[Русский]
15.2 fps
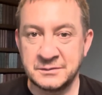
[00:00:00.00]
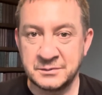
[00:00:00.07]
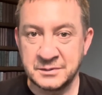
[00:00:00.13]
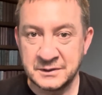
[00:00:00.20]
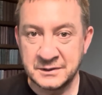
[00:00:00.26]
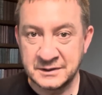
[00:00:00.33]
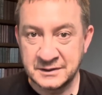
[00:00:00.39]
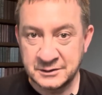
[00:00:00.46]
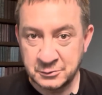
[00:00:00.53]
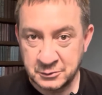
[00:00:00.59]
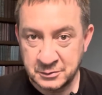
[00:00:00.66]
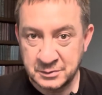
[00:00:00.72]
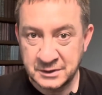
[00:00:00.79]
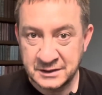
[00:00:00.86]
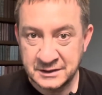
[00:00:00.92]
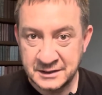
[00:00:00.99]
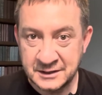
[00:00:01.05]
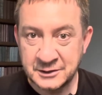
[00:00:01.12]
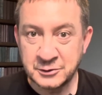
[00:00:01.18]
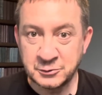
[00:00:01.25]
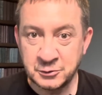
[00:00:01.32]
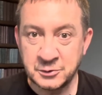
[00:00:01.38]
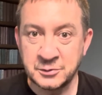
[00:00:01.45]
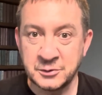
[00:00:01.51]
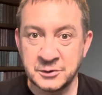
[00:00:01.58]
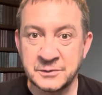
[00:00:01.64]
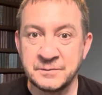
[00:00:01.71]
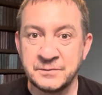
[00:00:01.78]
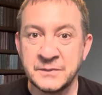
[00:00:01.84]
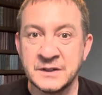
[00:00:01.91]
вот, которого, благодаря которому
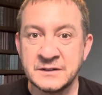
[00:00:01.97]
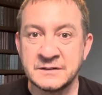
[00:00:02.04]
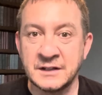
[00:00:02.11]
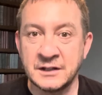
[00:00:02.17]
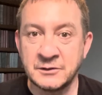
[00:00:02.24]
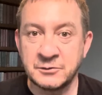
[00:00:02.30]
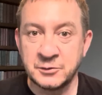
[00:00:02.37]
он стал